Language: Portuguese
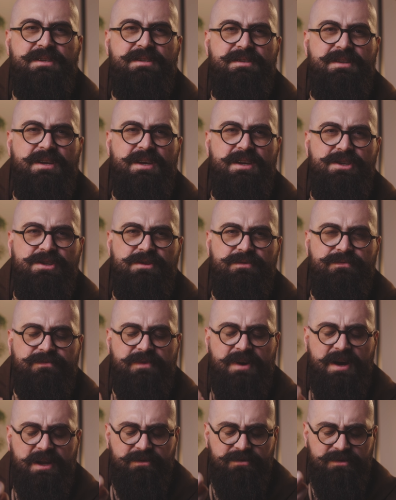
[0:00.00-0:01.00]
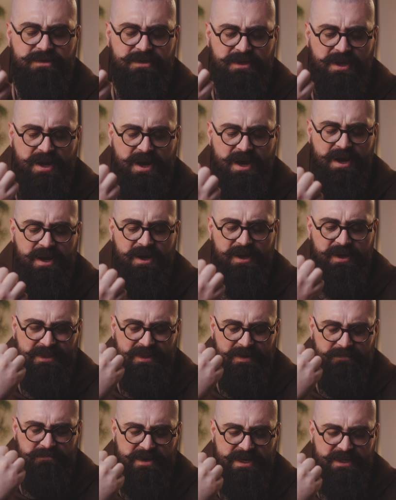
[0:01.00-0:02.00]
sem de fato estar né,
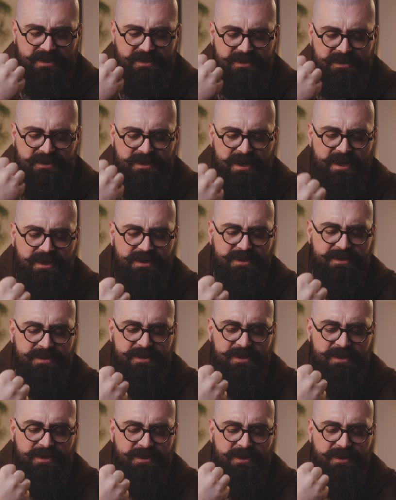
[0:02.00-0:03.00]
na presença,